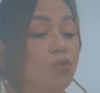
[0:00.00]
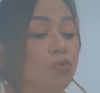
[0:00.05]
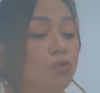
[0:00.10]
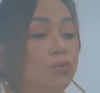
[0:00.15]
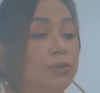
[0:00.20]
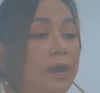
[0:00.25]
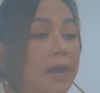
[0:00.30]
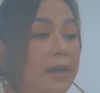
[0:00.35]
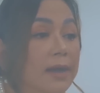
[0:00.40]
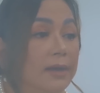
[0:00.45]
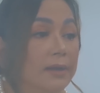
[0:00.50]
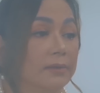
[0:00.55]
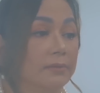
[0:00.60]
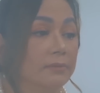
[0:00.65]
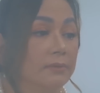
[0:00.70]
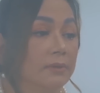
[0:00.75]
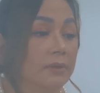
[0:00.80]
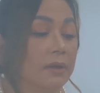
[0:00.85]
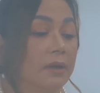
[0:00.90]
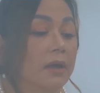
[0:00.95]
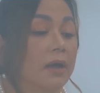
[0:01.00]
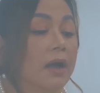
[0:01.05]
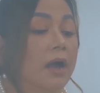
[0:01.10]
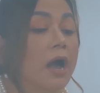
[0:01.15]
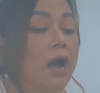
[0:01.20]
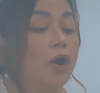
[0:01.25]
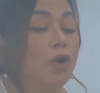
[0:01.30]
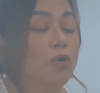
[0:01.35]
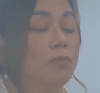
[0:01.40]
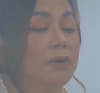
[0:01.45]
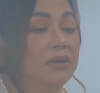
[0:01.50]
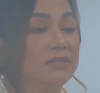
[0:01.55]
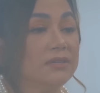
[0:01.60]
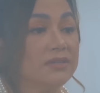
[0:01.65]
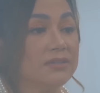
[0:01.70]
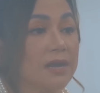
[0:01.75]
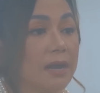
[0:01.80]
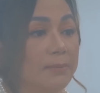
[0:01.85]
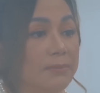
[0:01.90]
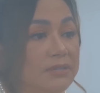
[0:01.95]
mo kong unahan. Ako
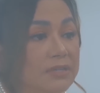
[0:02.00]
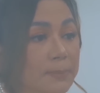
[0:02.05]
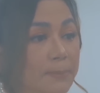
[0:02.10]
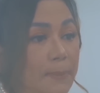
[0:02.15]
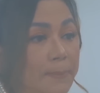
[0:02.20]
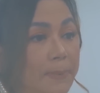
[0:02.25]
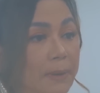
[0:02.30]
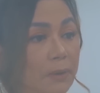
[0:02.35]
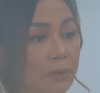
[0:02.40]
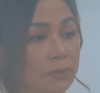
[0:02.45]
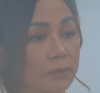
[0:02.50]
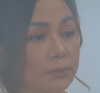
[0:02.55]
magsasabi sa papa